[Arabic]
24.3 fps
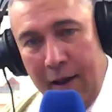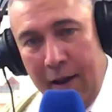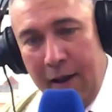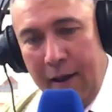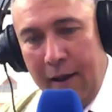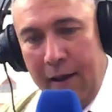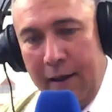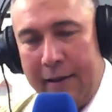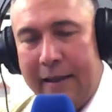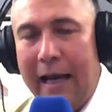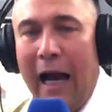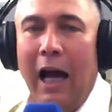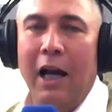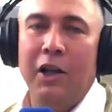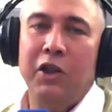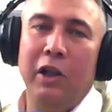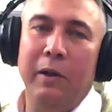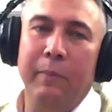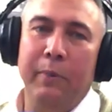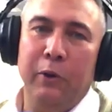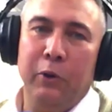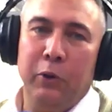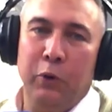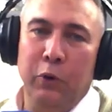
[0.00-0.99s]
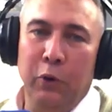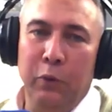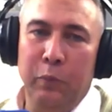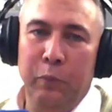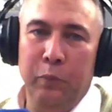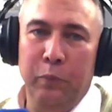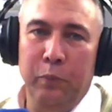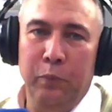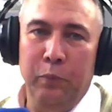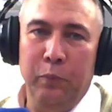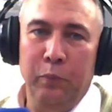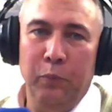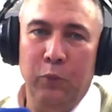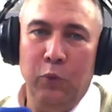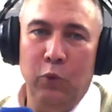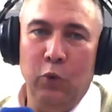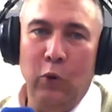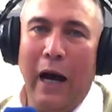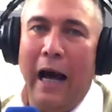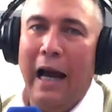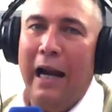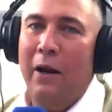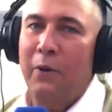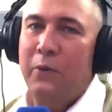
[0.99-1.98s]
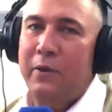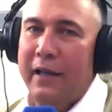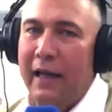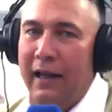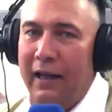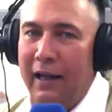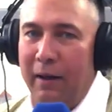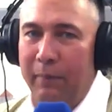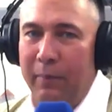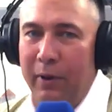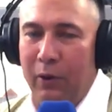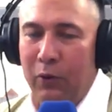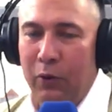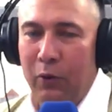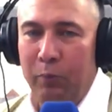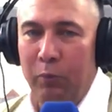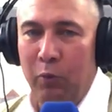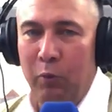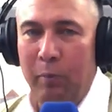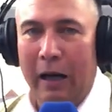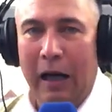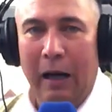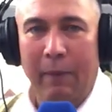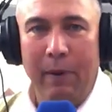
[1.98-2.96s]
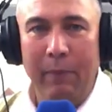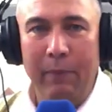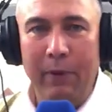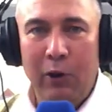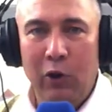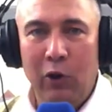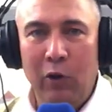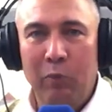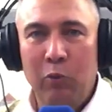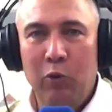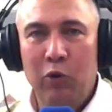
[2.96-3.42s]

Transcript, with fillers: صحة شربتكم واهلا وسهلا بكم ومرحبا بكم